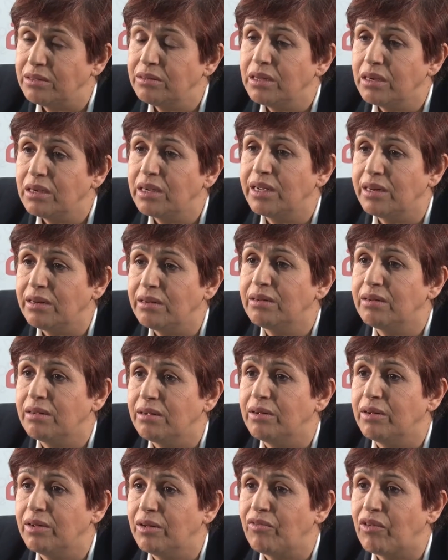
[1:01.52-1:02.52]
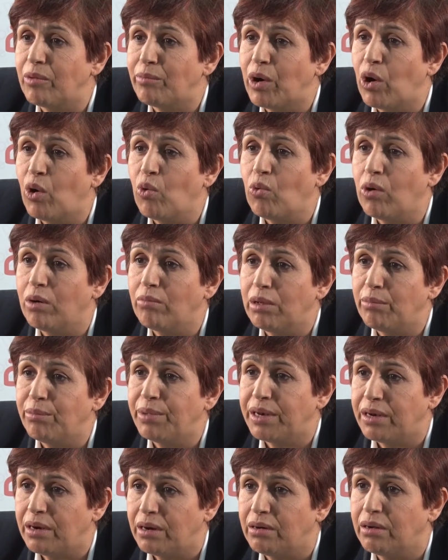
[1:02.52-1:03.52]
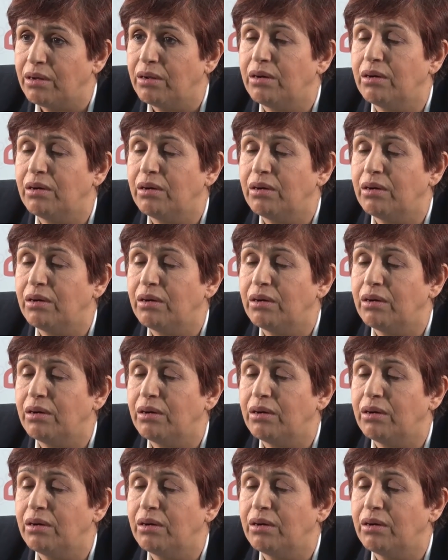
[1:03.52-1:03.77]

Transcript: زاد كان آه، فما هو ما بين